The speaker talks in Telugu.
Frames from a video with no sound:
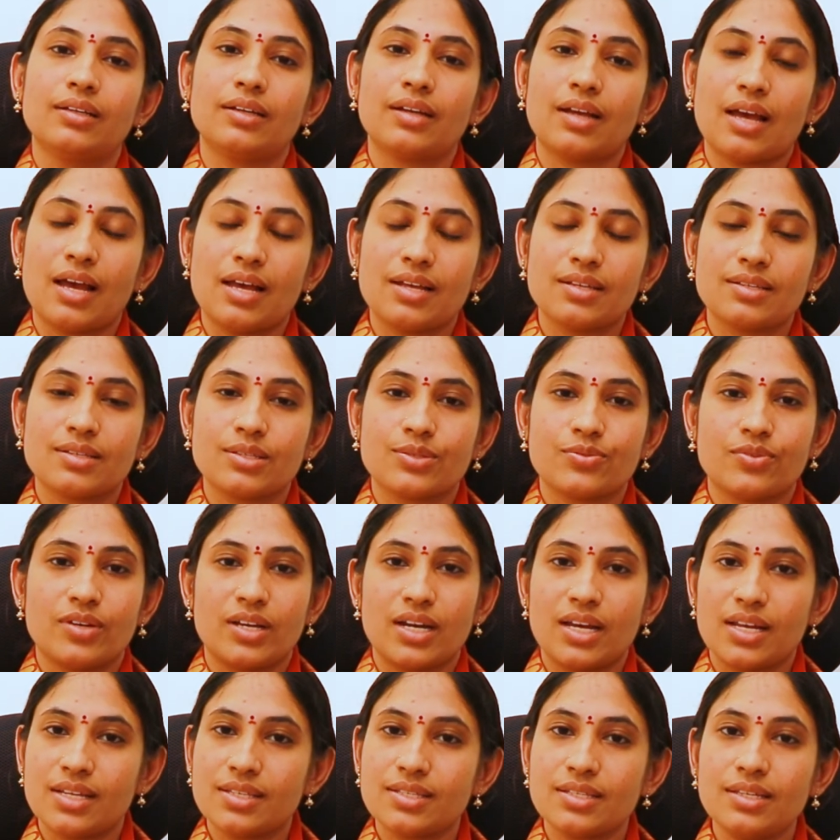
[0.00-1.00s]
రా
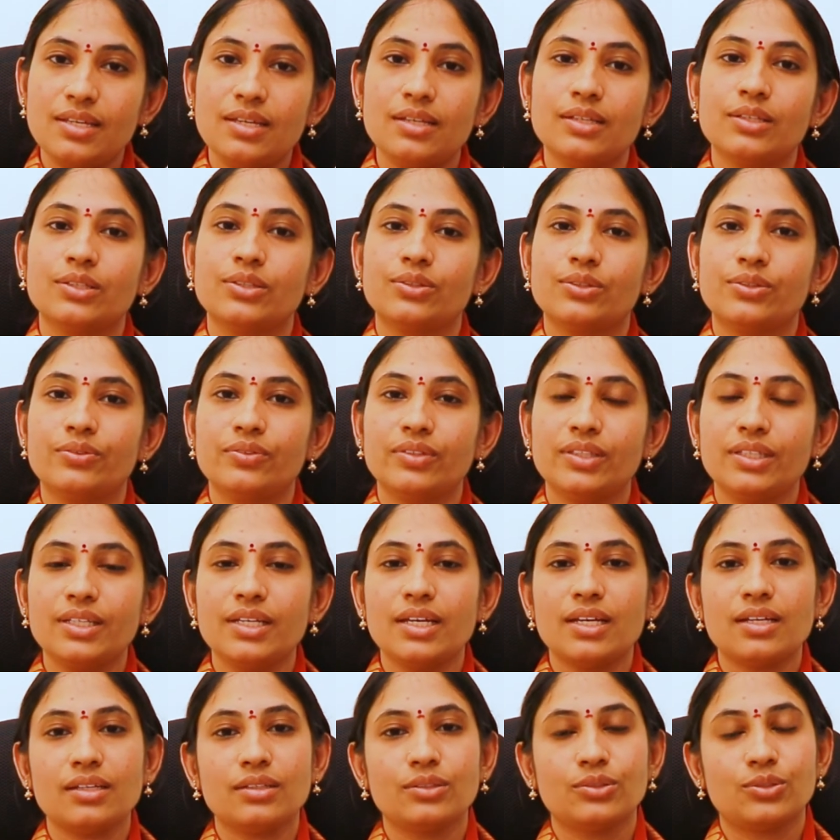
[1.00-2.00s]
స్వరాశి
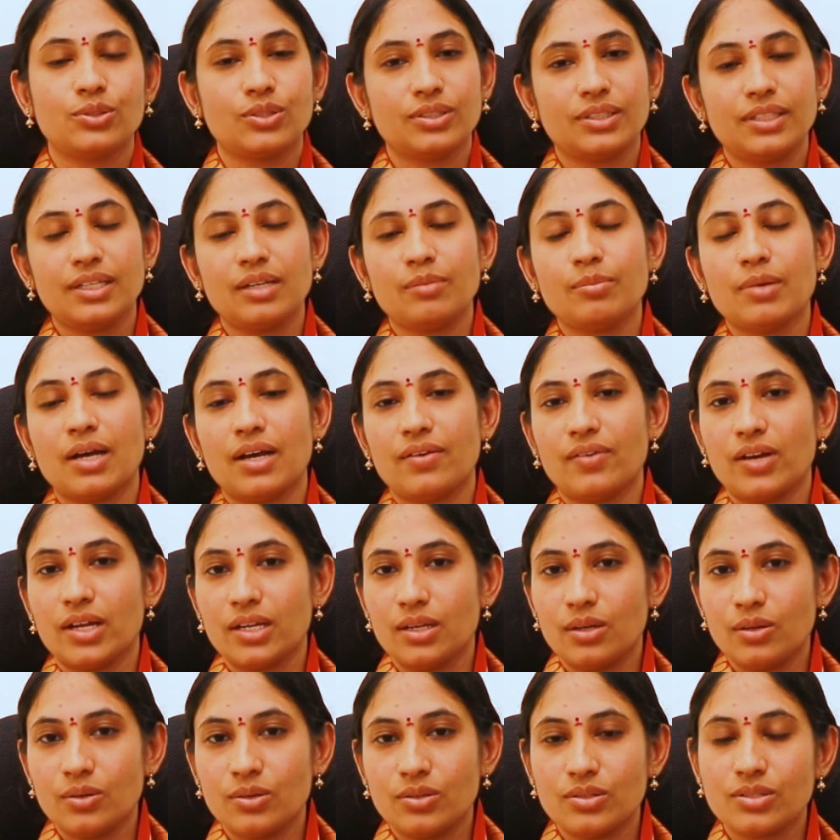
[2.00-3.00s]
ద్వితీయ తృతీయ
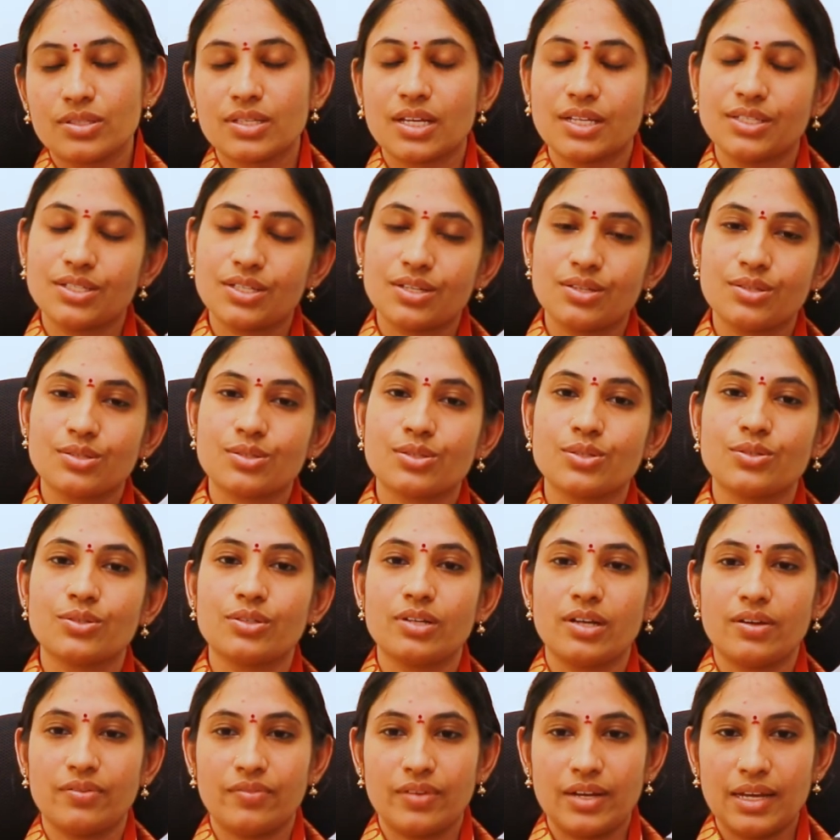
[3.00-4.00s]
భావాల్లో సంచరిస్తూ
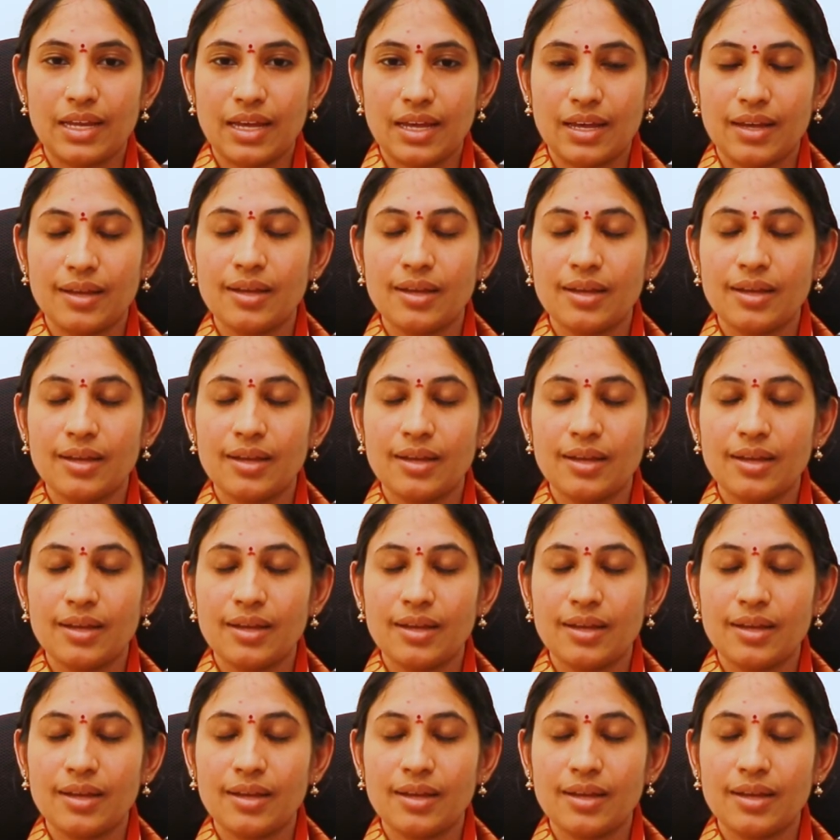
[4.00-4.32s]
ఉండడం వల్ల